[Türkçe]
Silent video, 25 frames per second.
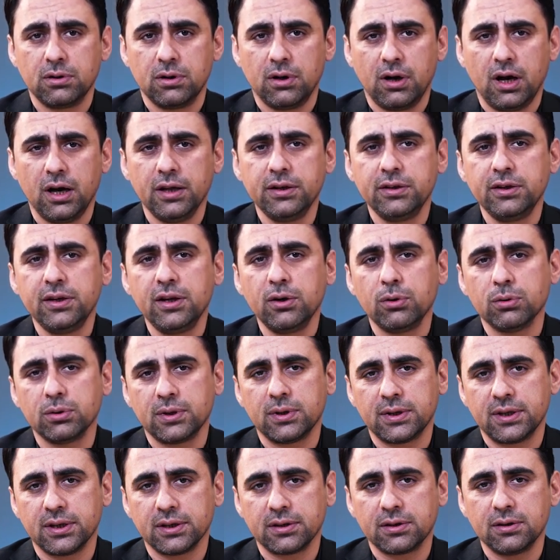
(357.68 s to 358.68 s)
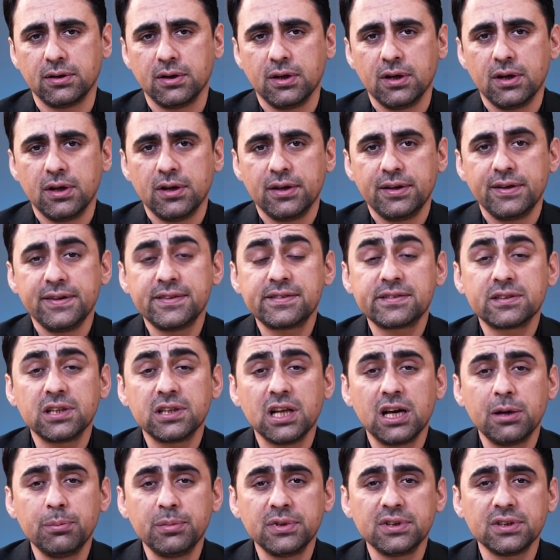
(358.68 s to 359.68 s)
Anne olarak
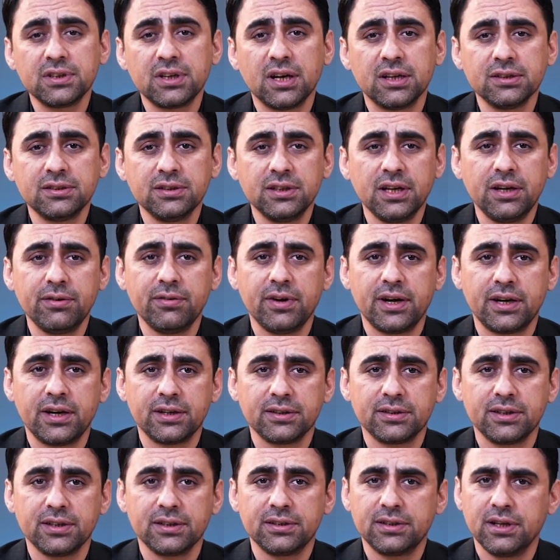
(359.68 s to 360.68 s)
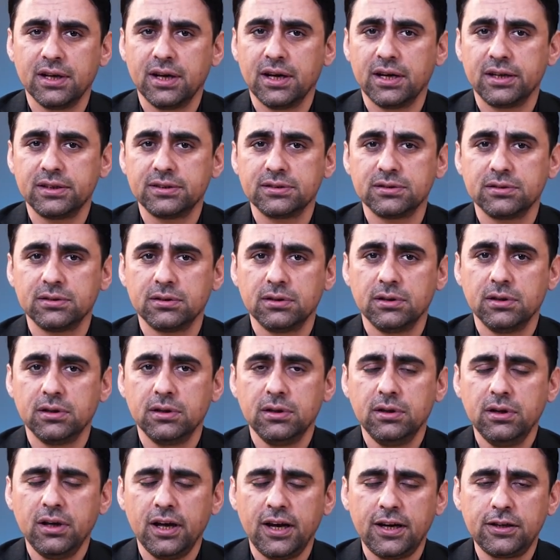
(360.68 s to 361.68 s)
İslam'ın kadına verdiği değer
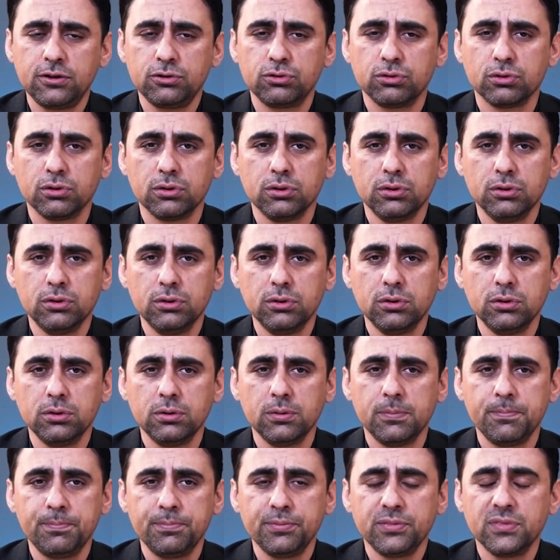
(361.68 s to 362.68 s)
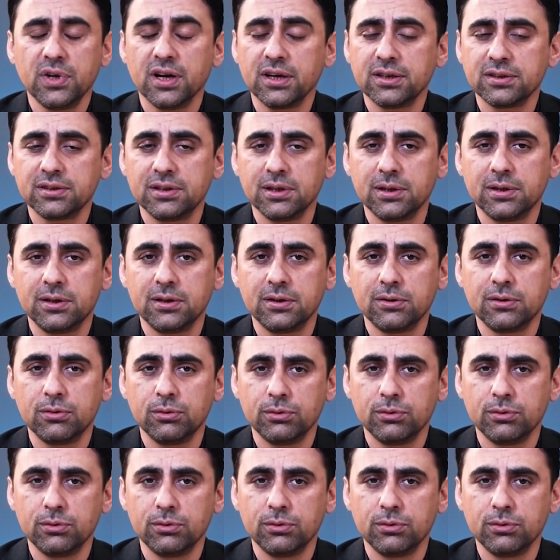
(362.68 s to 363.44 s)
her türlü takdirin